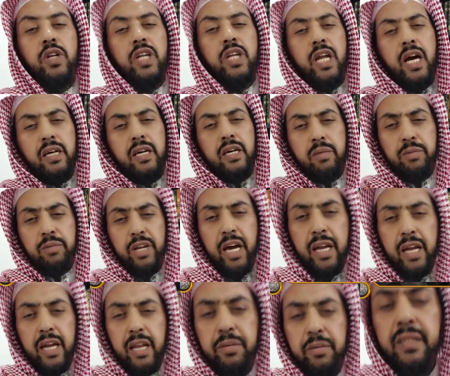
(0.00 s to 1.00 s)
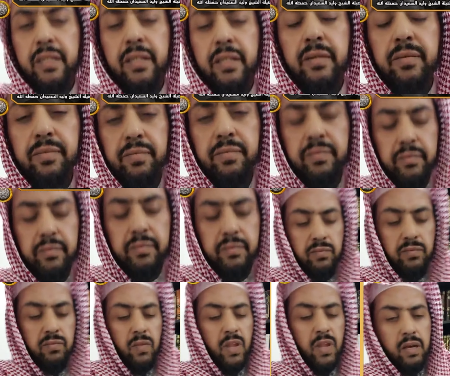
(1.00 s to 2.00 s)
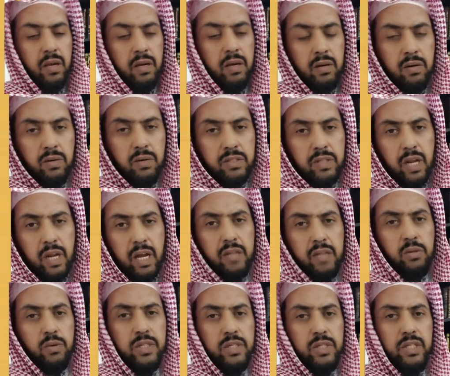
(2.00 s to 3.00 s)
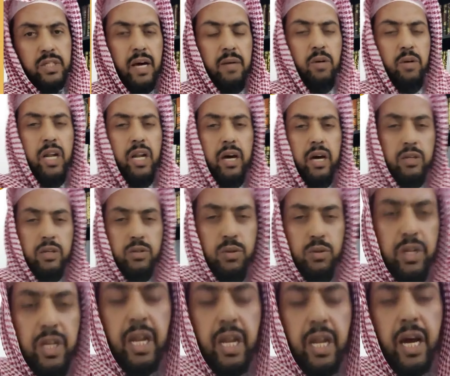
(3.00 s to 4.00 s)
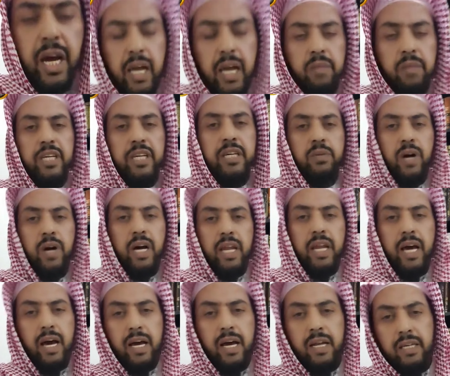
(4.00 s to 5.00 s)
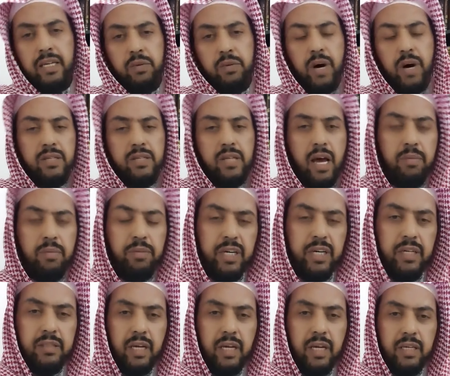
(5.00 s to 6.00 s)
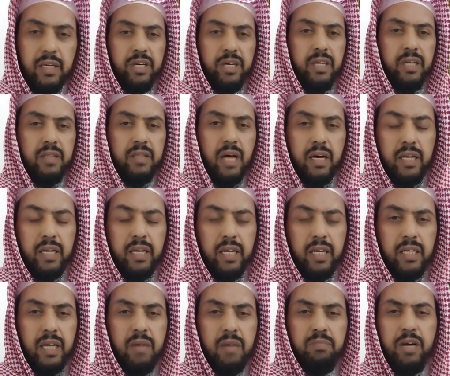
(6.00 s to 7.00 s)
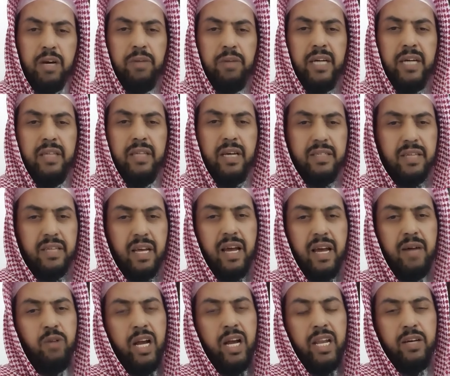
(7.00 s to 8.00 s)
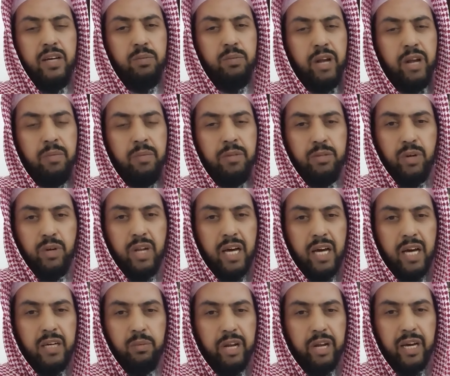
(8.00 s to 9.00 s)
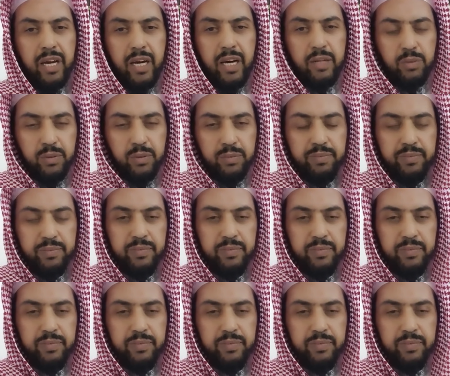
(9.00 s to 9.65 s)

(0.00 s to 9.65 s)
لله رب العالمين والصلاة والسلام على رسول الله الأمين وعلى آله وأصحابه الطيبين الطاهرين أما بعد السلام عليكم ورحمة الله وبركاته